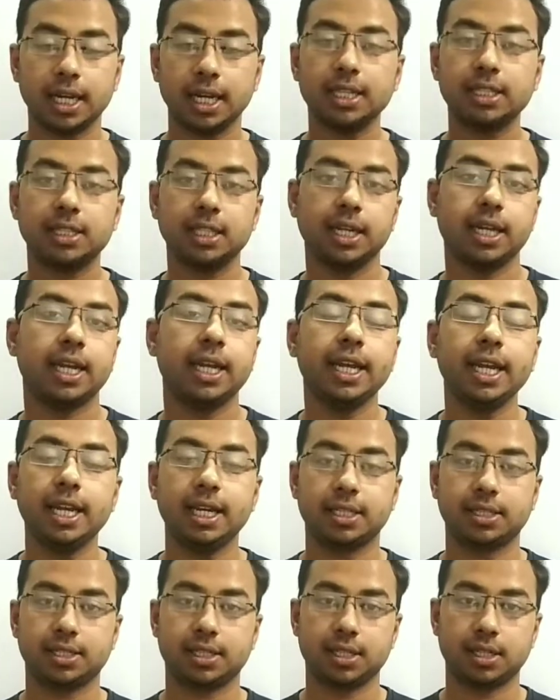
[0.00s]
it
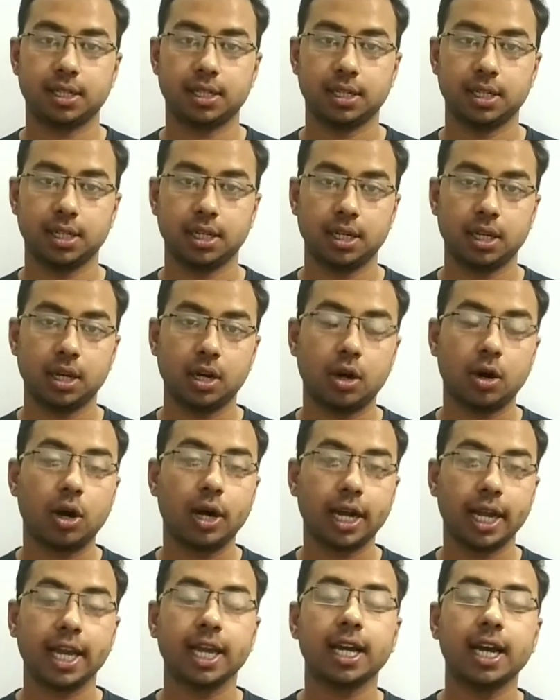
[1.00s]
eats
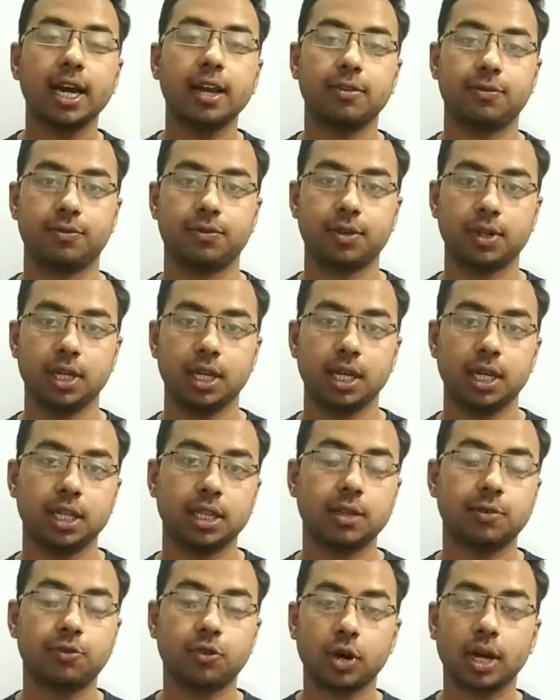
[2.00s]
or engulfs
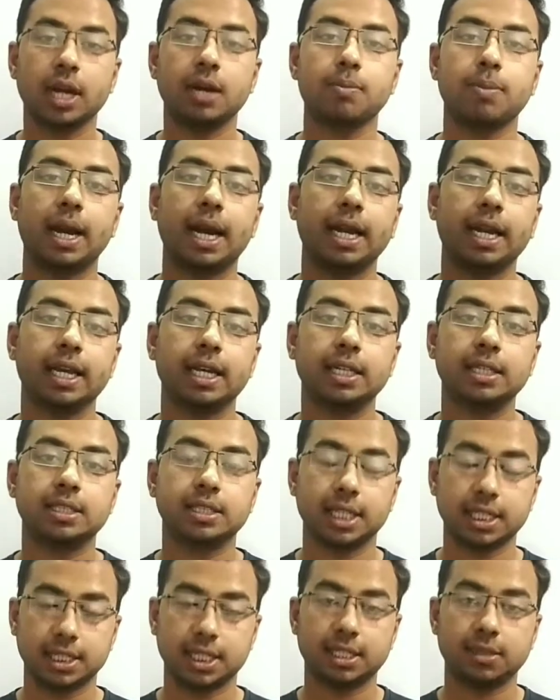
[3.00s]
the foreign
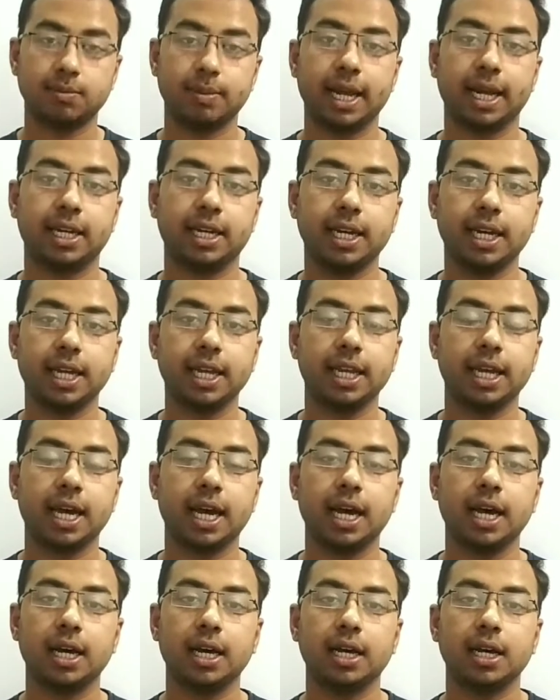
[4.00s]
particles such as
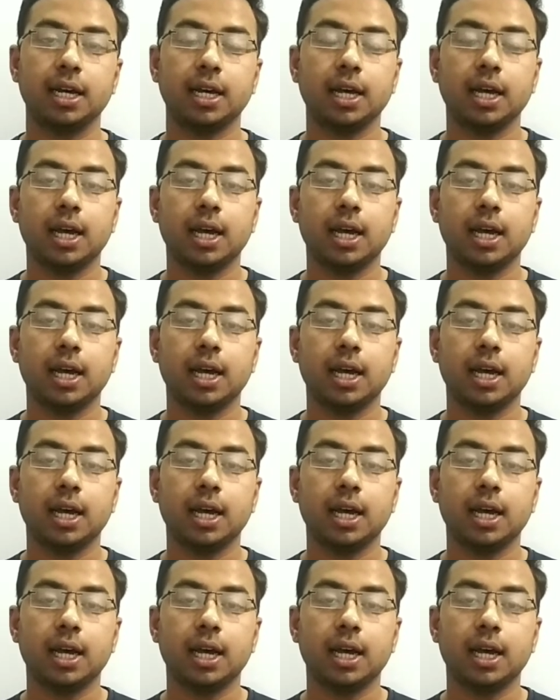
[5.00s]
bacteria